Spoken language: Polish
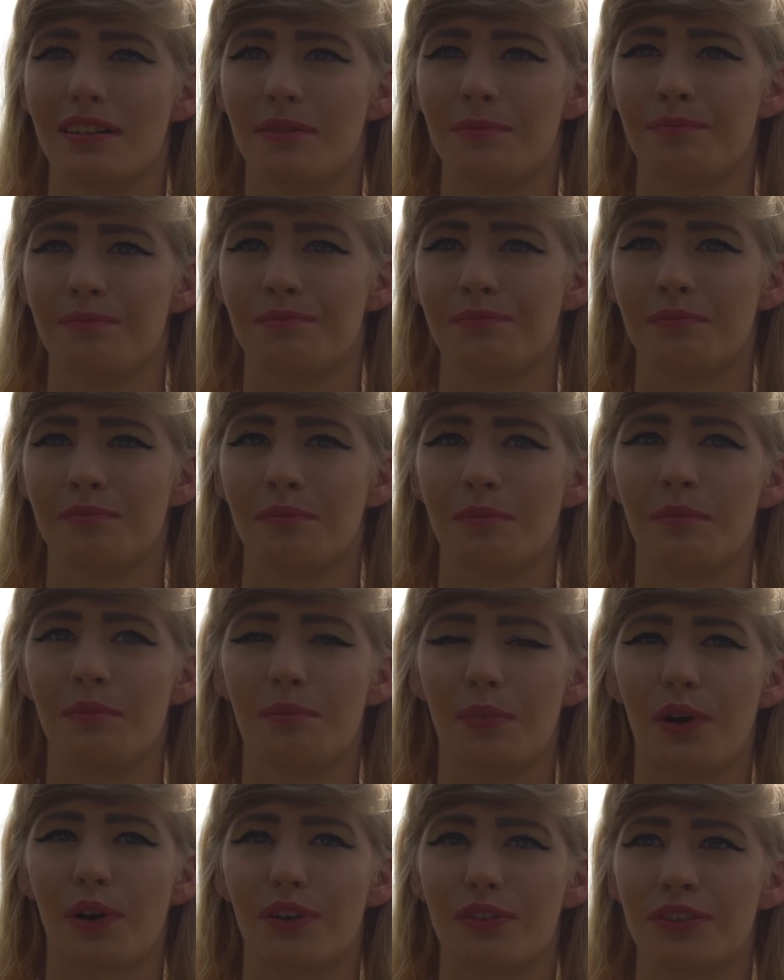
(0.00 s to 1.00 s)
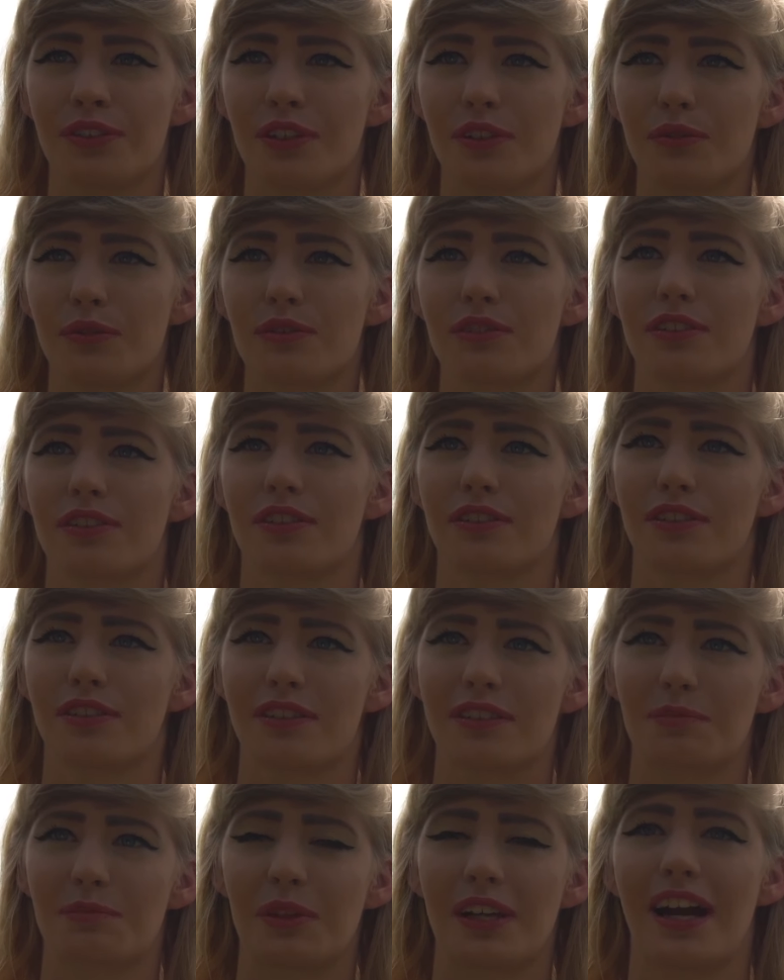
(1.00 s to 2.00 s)
mm, po chodniku, tylko to
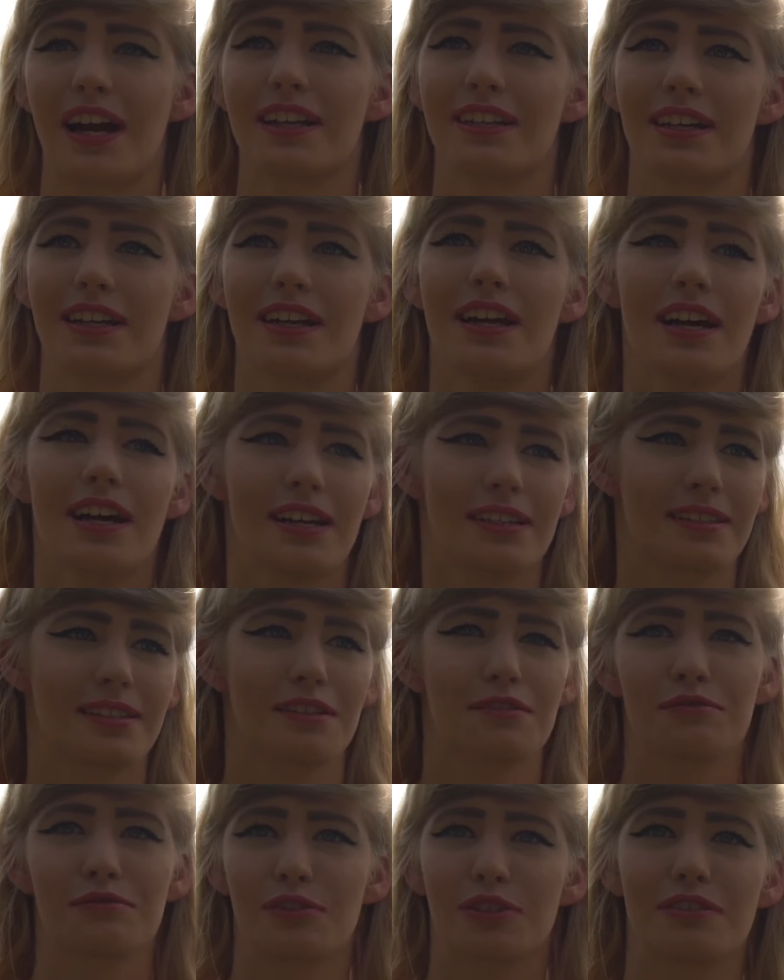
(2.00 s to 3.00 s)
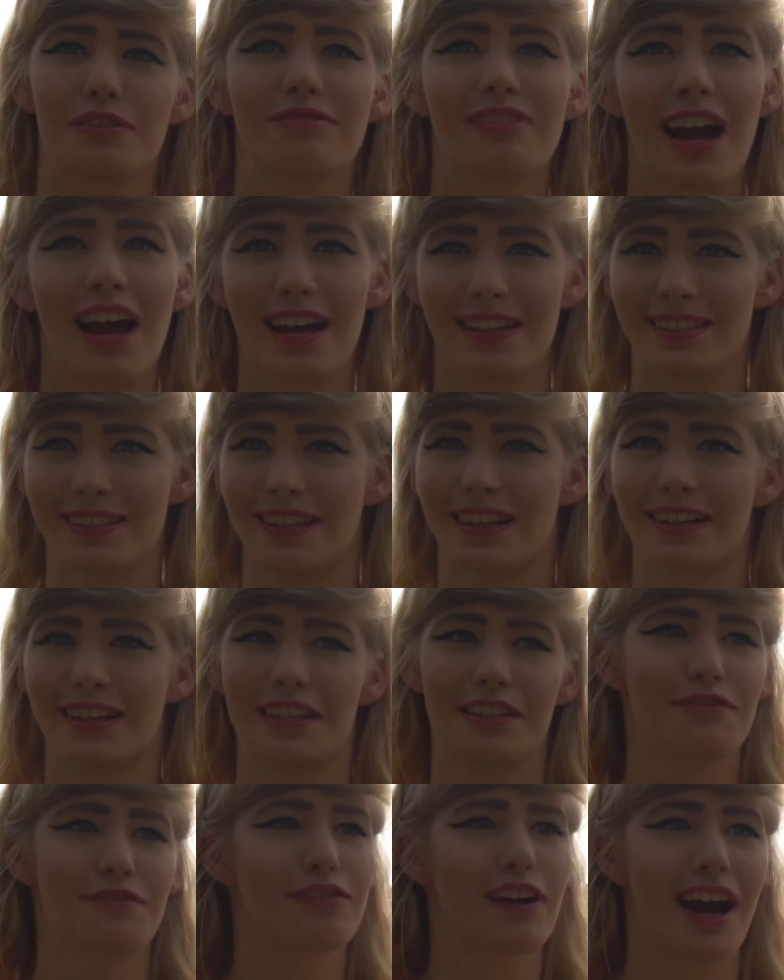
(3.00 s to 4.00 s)
jest bieganie zarówno i w lasach,
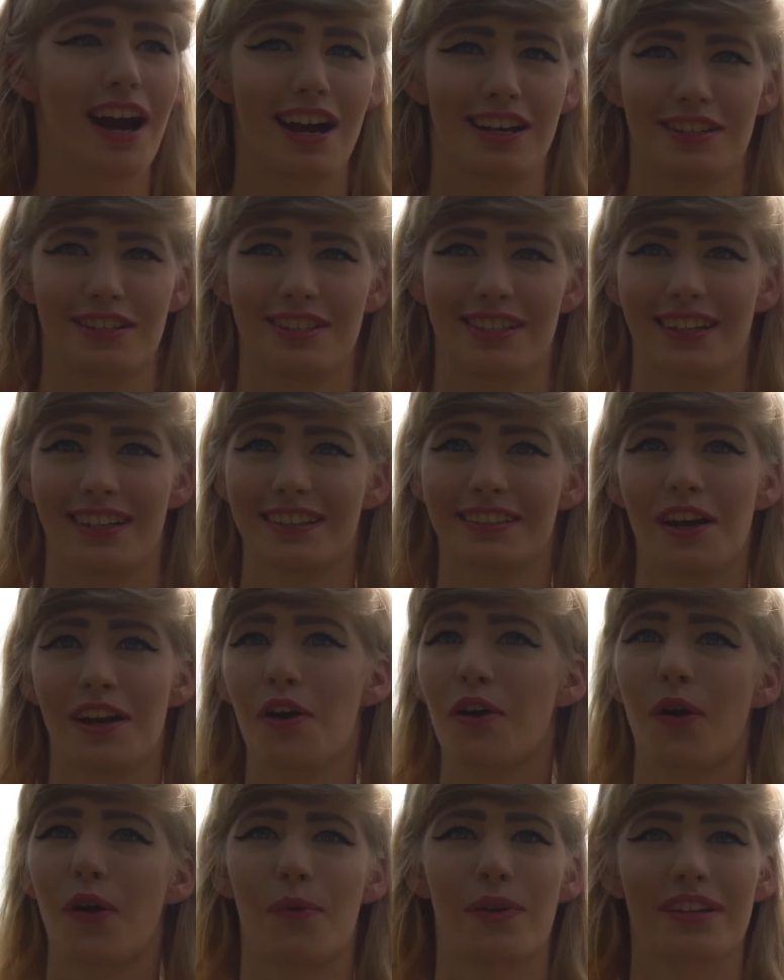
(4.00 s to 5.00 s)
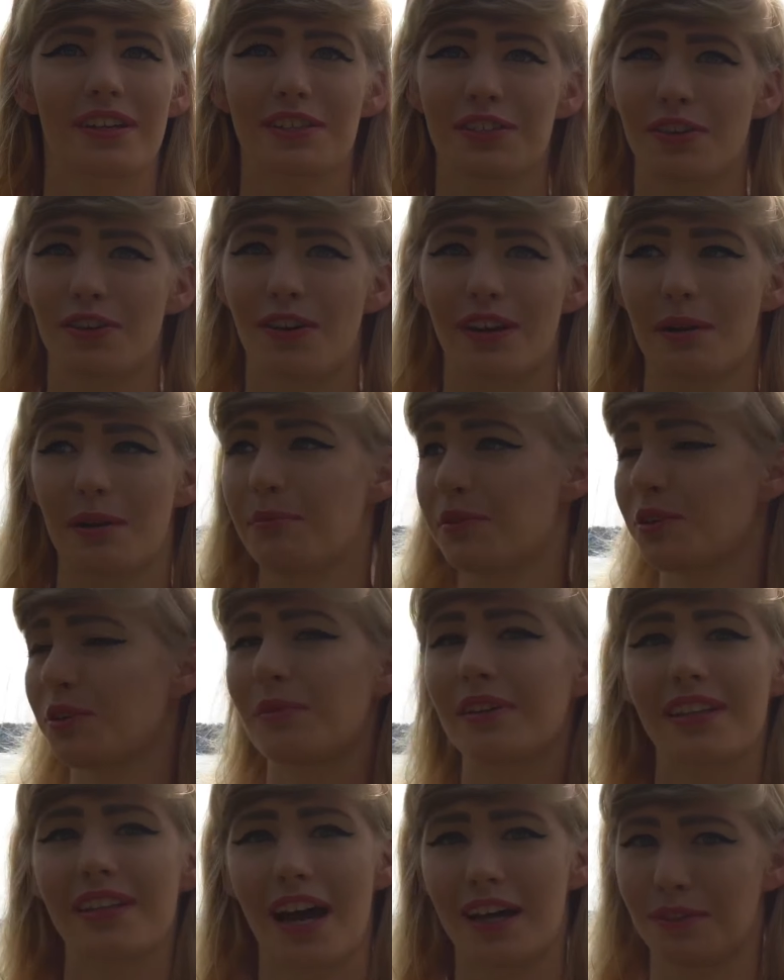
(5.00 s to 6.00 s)
i w chaszczach, naokoło jeziora,
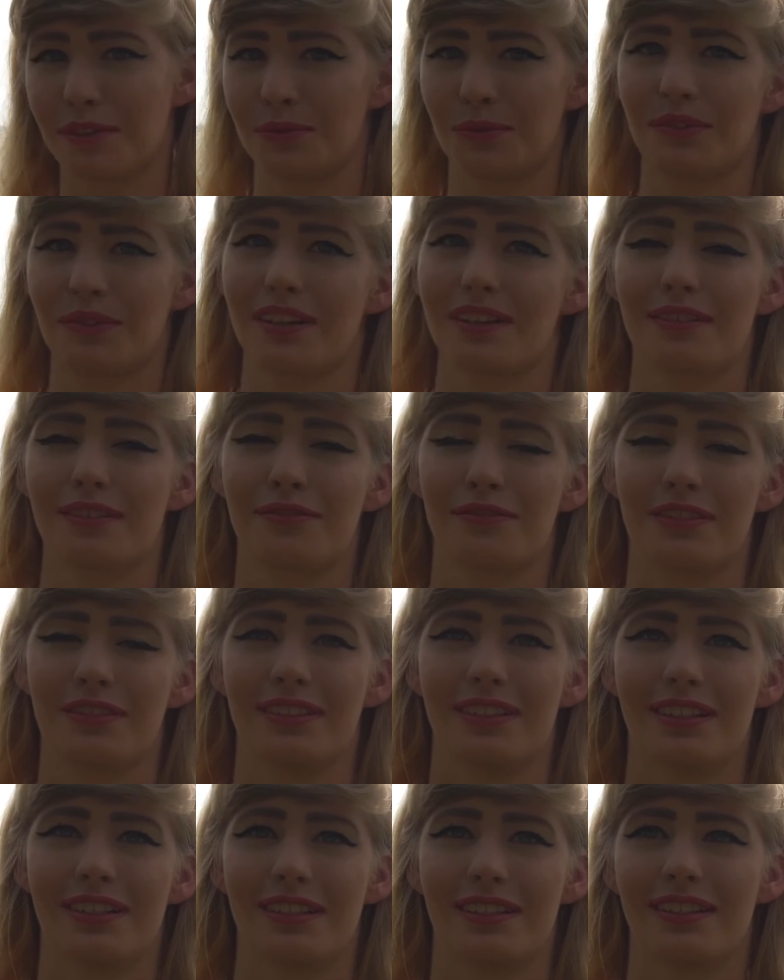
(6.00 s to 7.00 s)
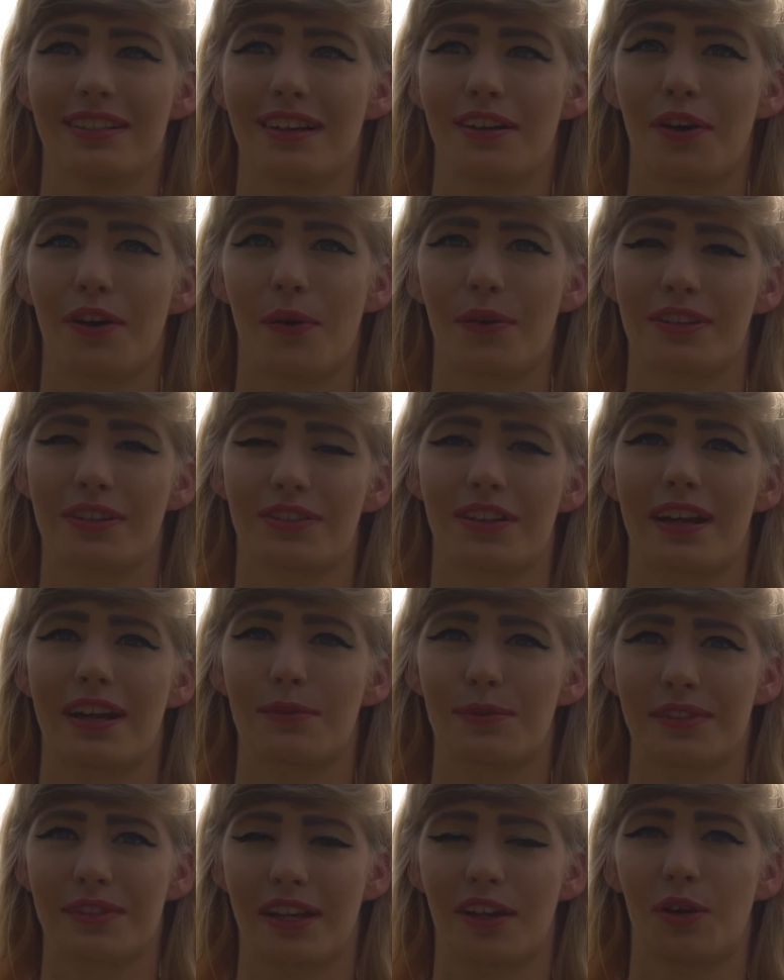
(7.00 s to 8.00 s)
promenadą tutaj w, e, naokoło Jeziora
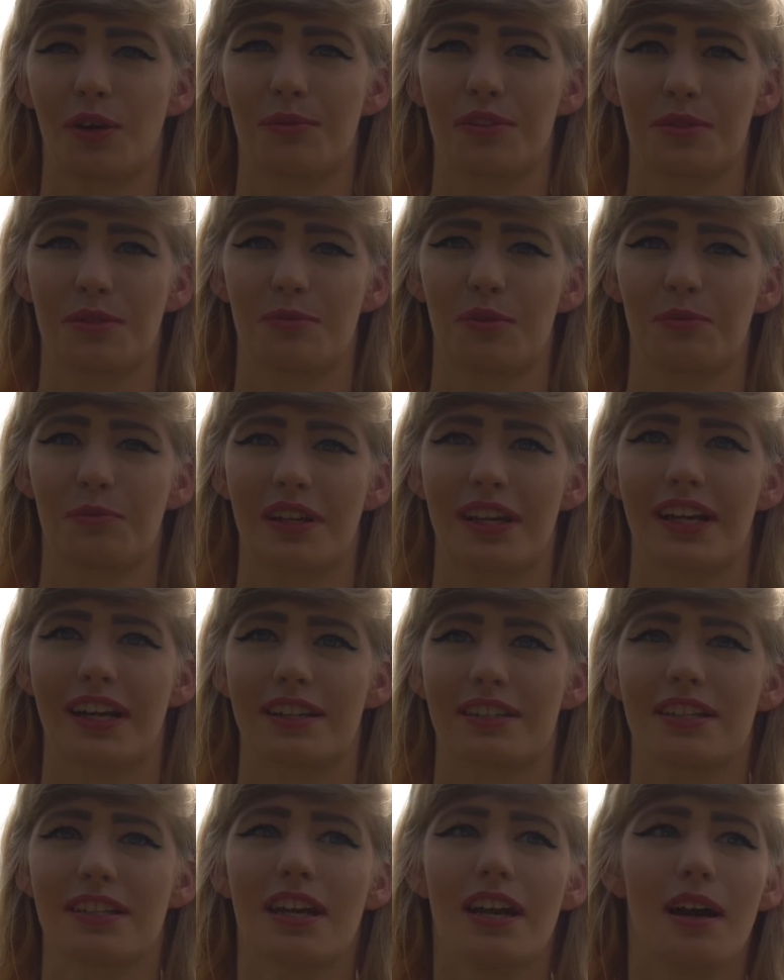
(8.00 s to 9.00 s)
Ełckiego będziemy biegać.